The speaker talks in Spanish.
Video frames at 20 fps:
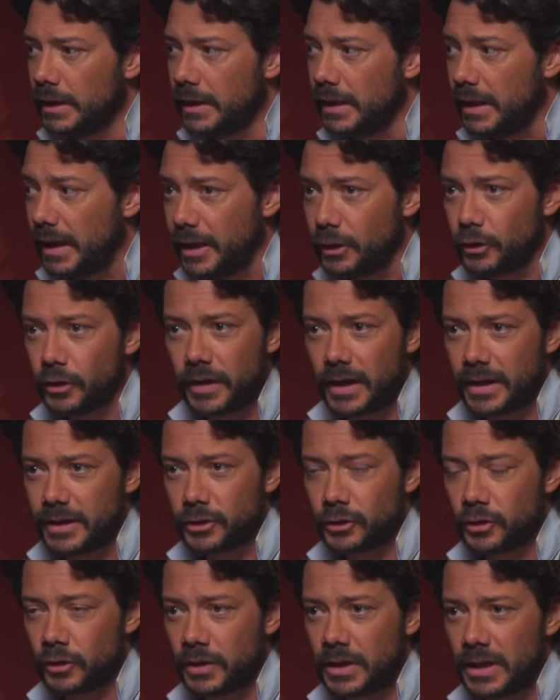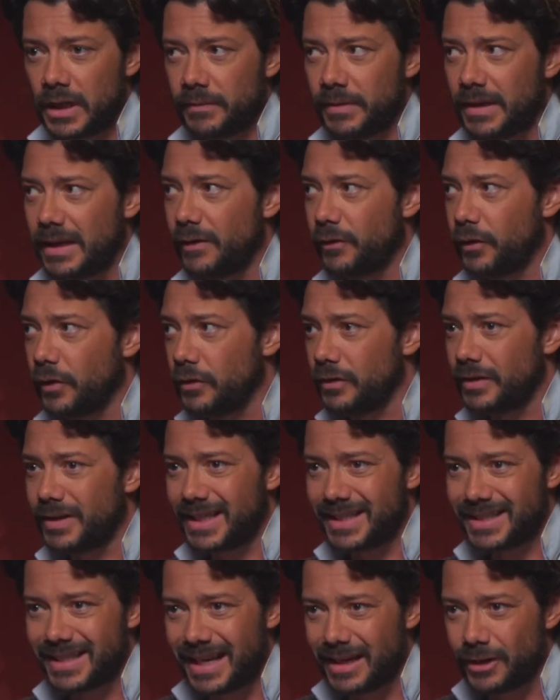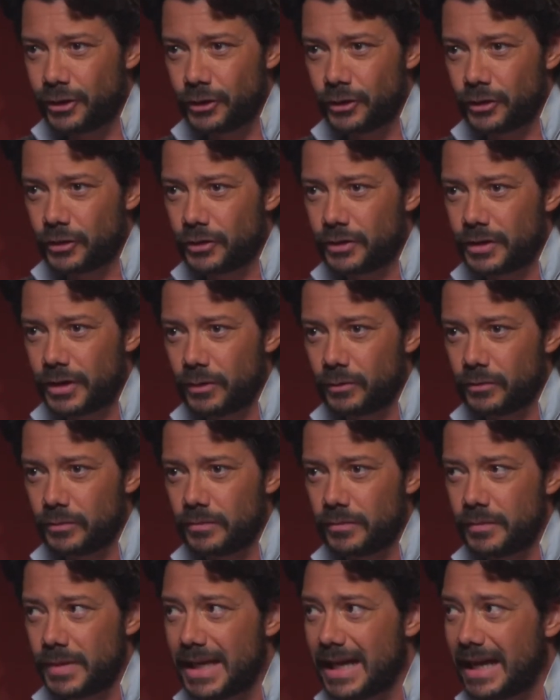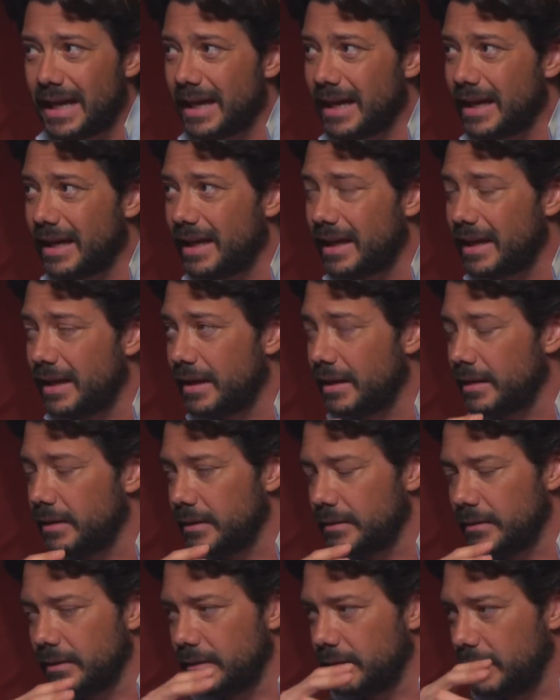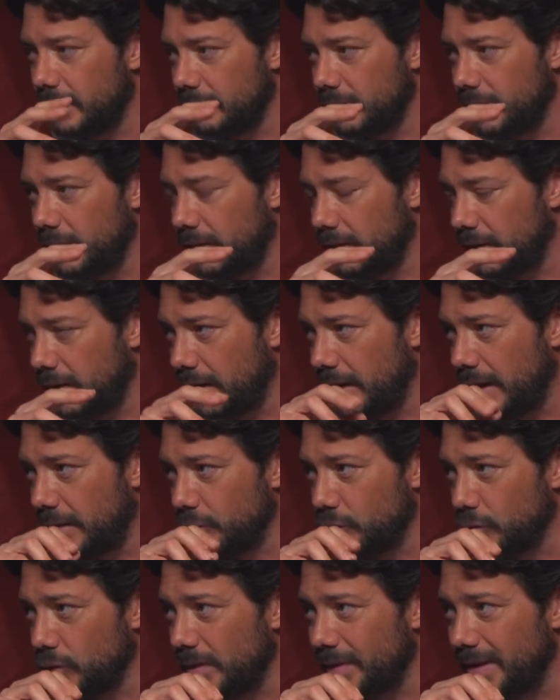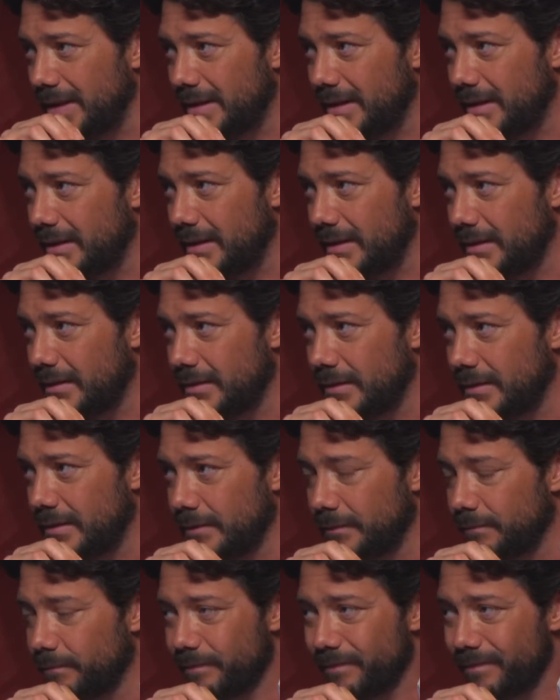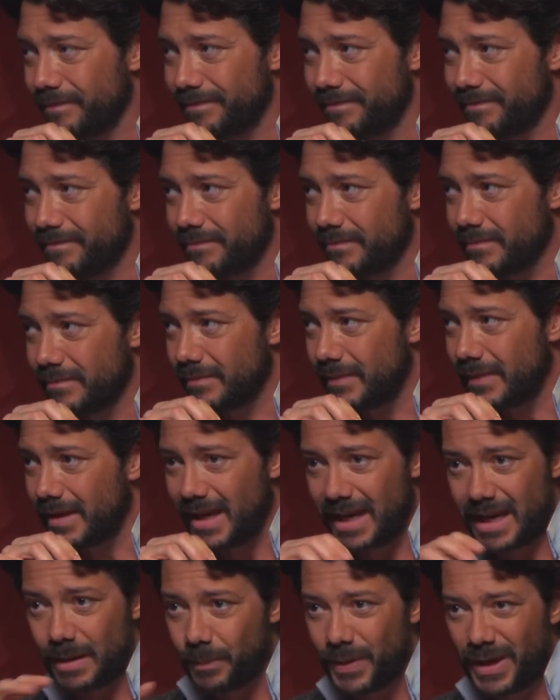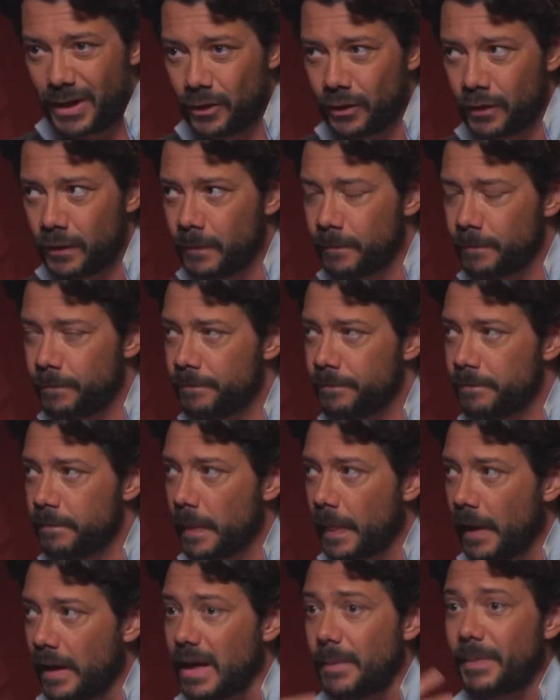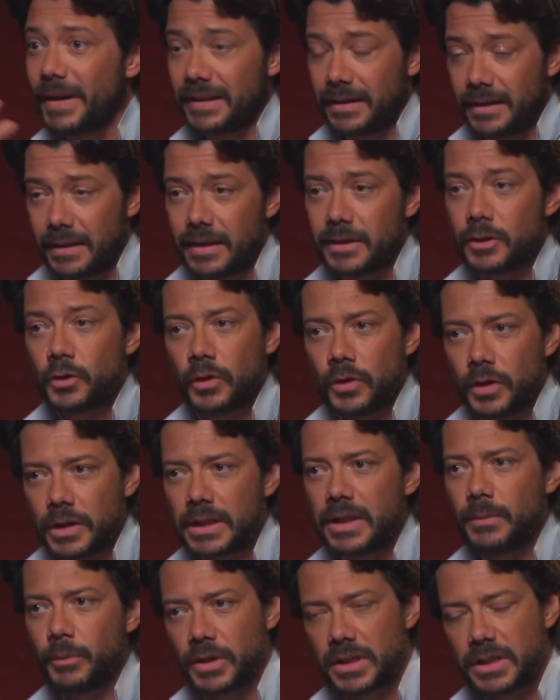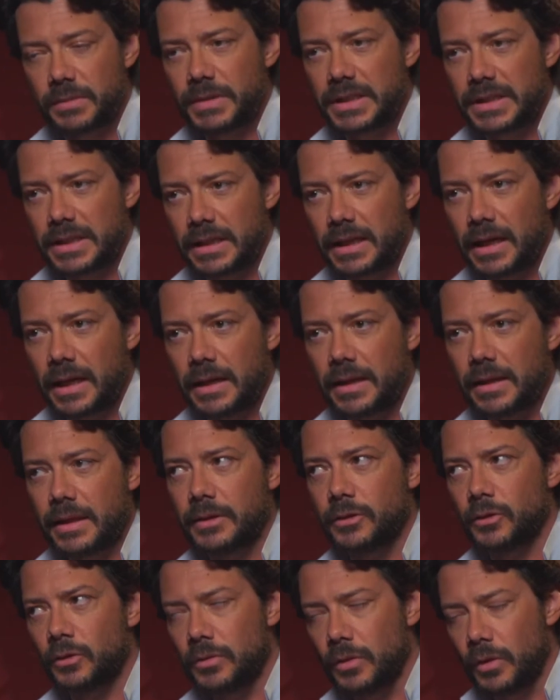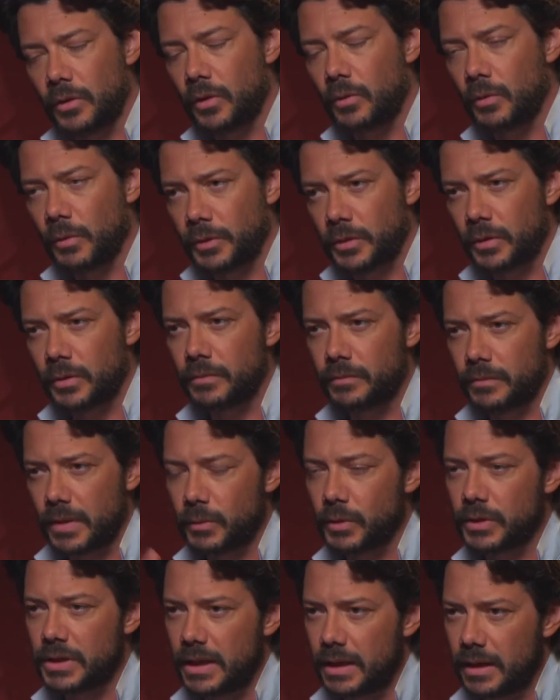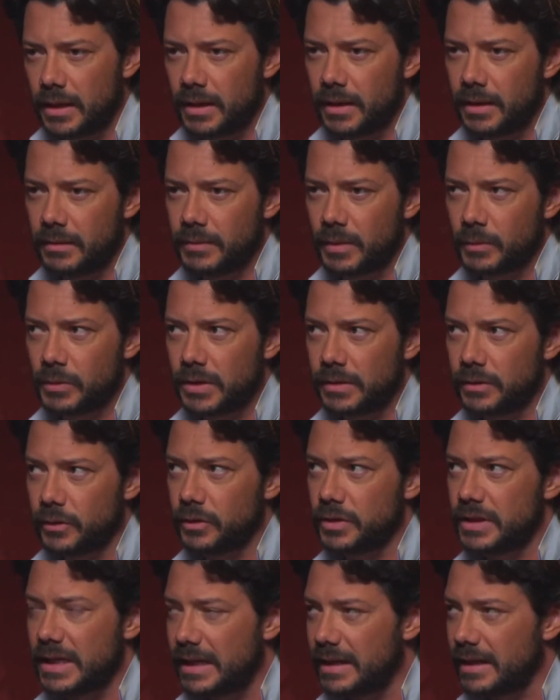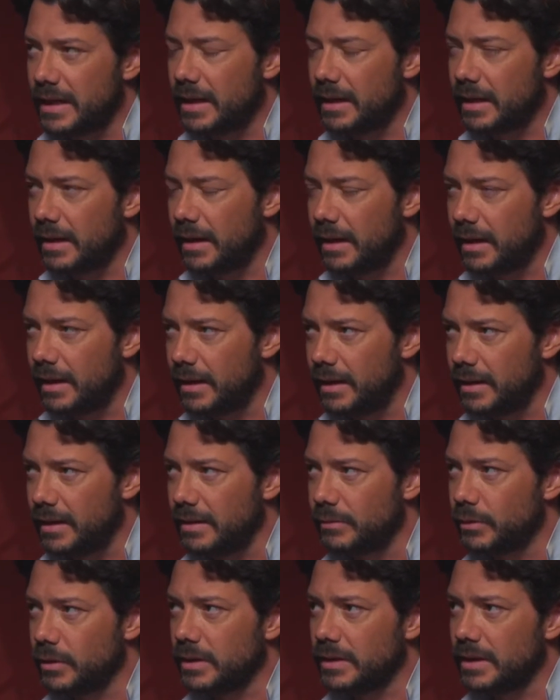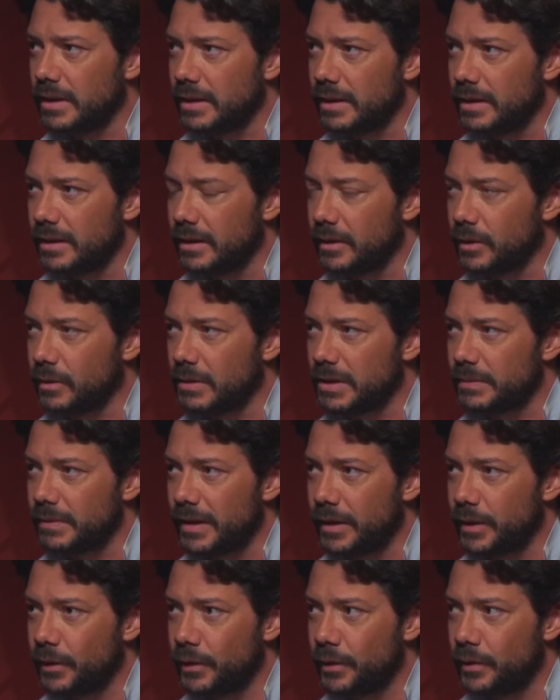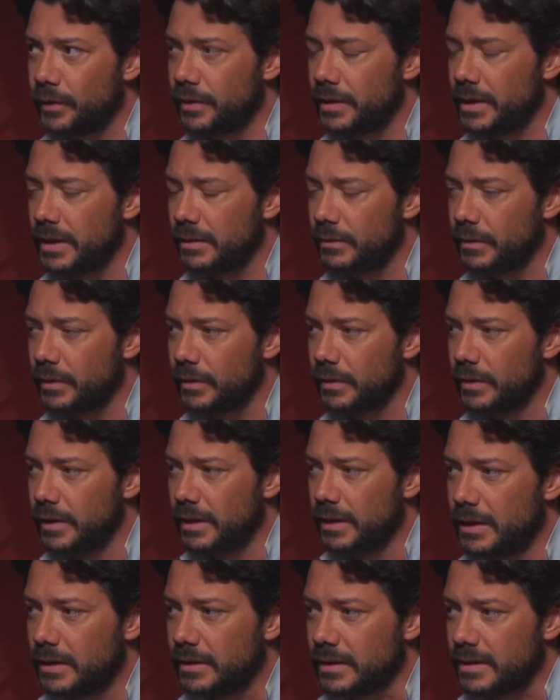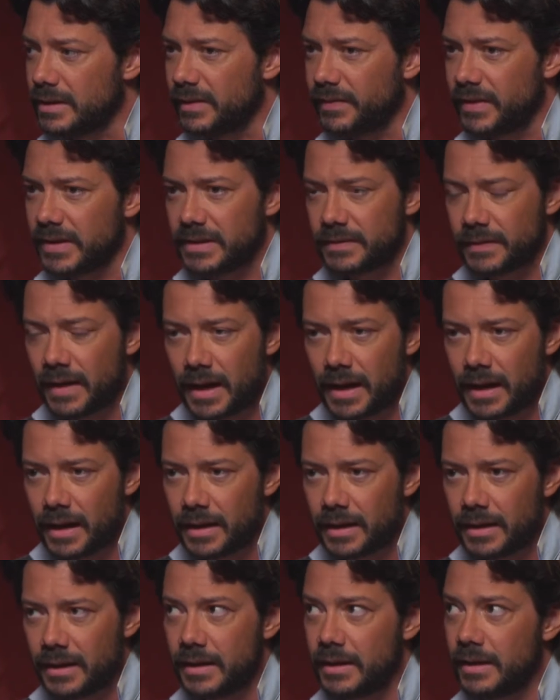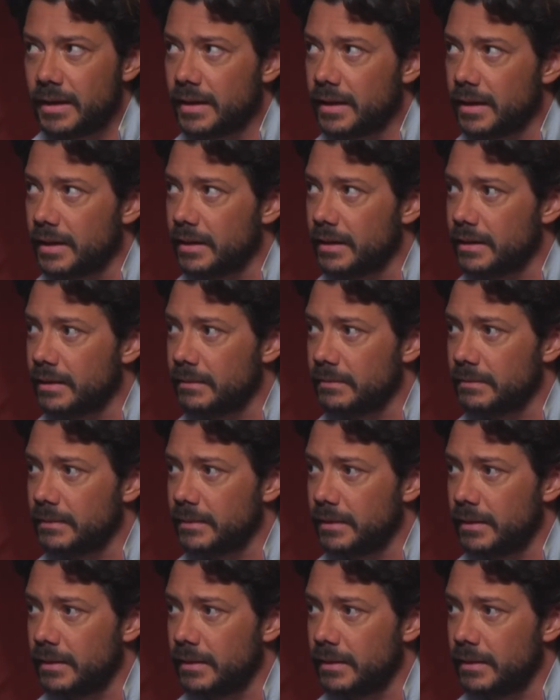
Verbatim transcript: Leí toda la historia, vi que fueron tres años de un viaje eh, absolutamente épico y a partir de ahí es cuando ya te pones a investigar y dices, ok, en un momento, vamos a, vamos a entonces ya el libro que tiene Tomás Mazón, el libro de Stefan Zweig, eh,